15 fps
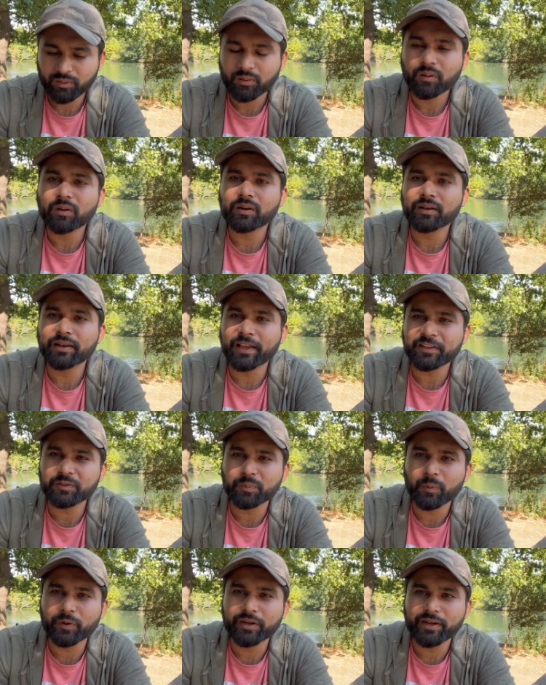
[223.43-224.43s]
और नेक्स्ट
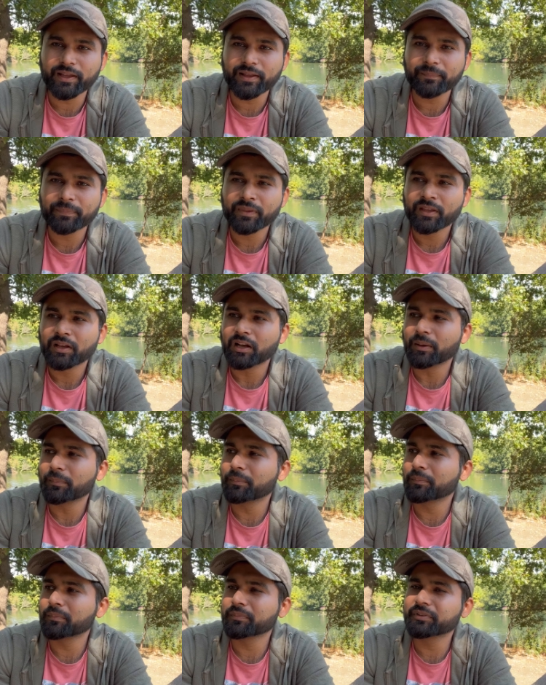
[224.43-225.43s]
पॉइंट है हम
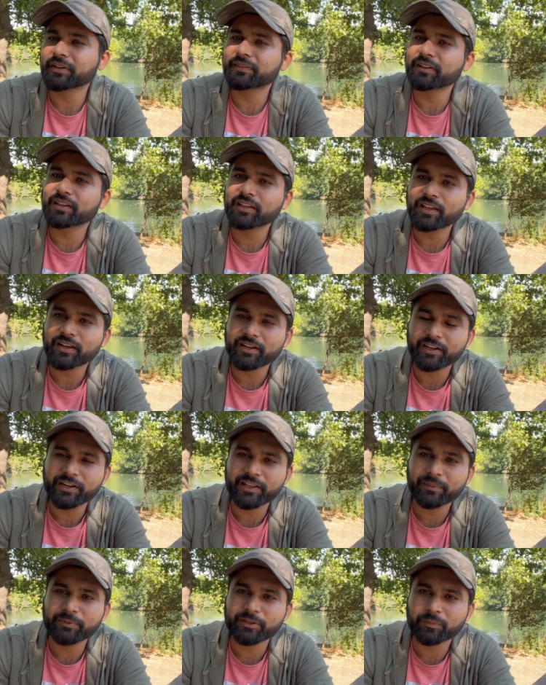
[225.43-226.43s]
जैसे कि यार
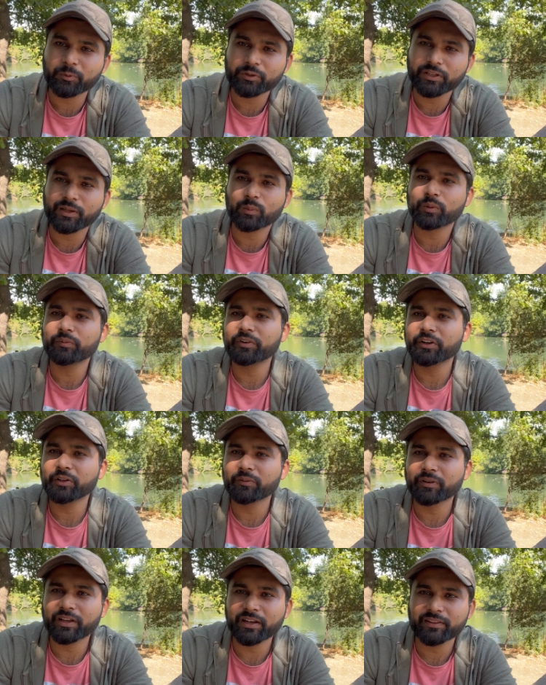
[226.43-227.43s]
इंडिया पे जब होते हैं कोई वीडियो
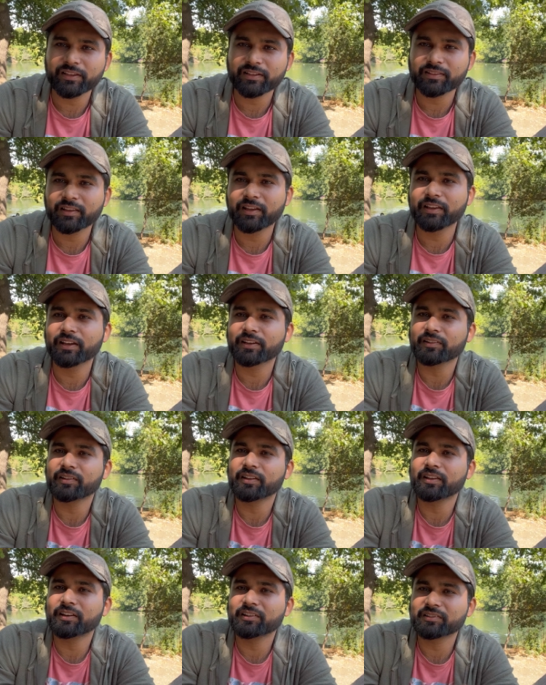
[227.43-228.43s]
वगैरह देखते हैं या
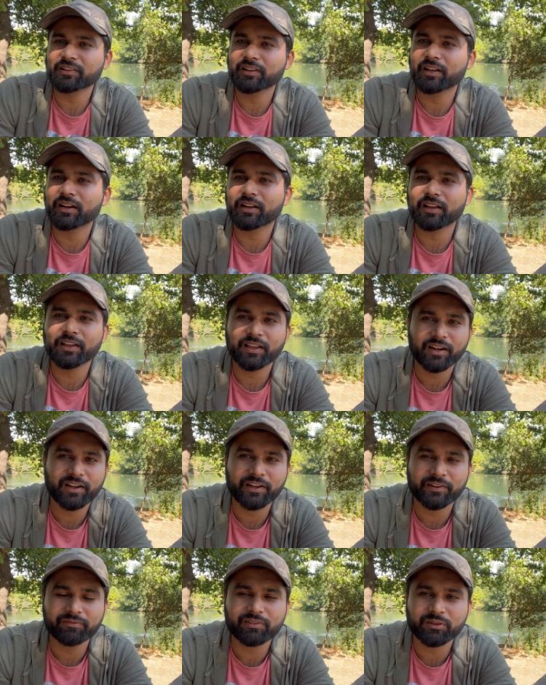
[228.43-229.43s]
किसी रिश्तेदार का या
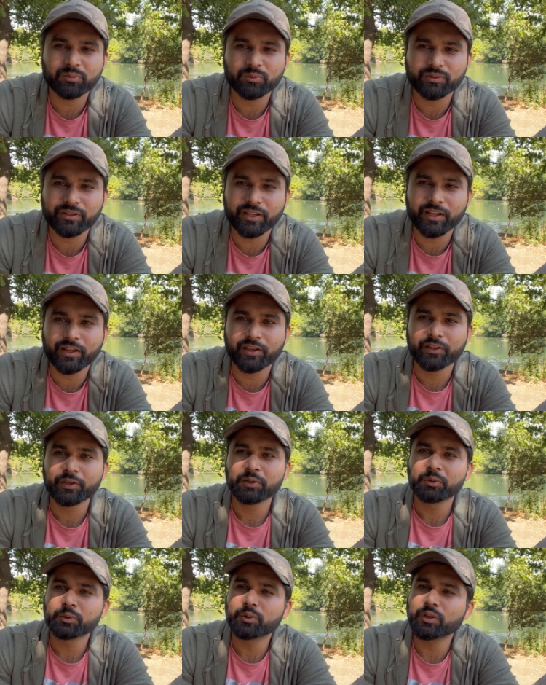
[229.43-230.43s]
रिलेटिव का सुनते
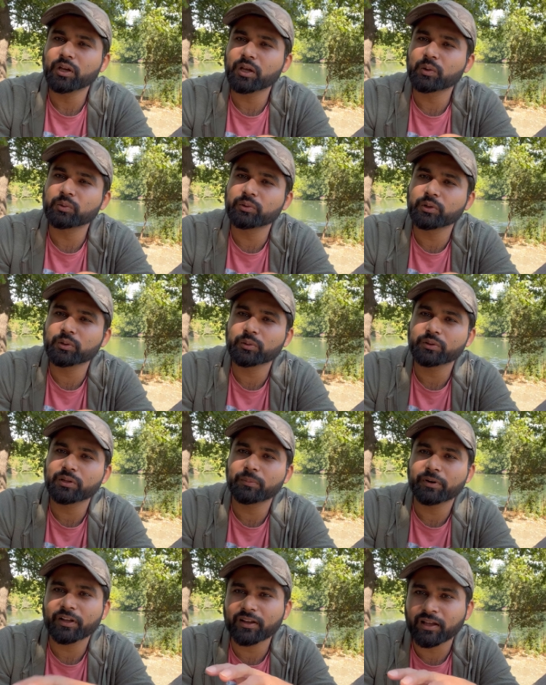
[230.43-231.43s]
हैं कि यार उसने तो इतना
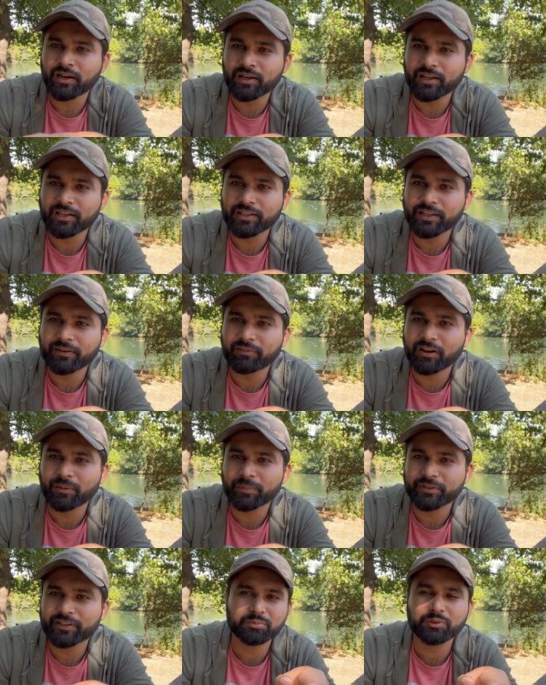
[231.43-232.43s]
बड़ा घर ले लिया वहाँ
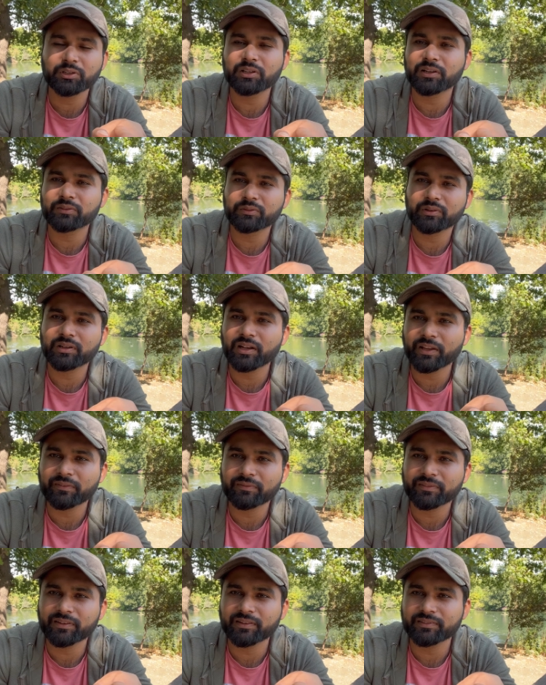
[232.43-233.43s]
पे जा पूरी लग्जरी लाइफ
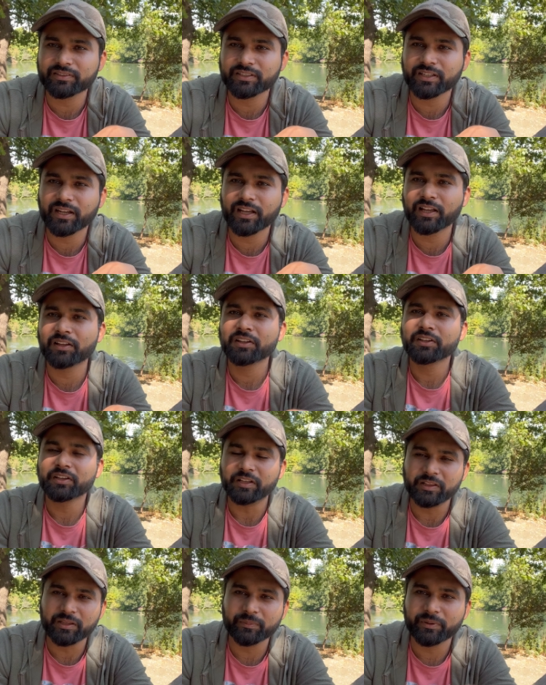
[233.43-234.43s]
जी रहा है
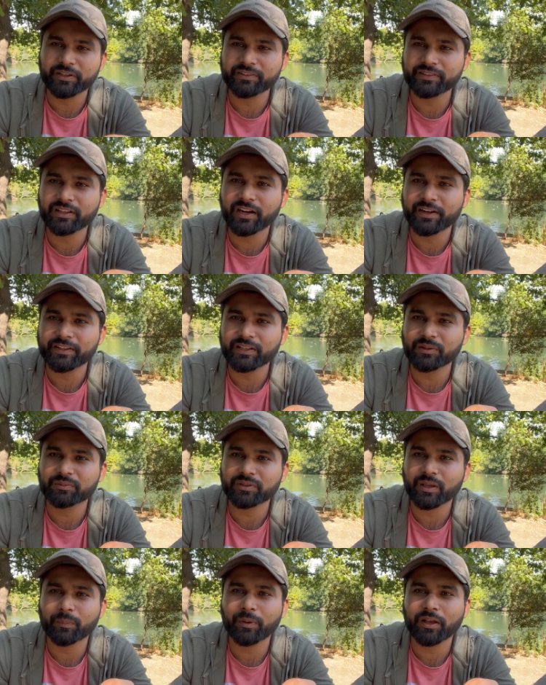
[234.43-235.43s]
इतनी बड़ी सी गाड़ी है
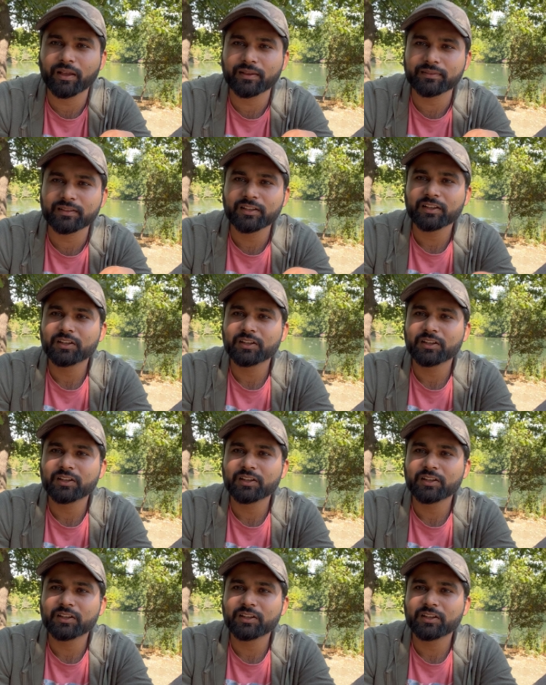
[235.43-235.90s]
उसके पास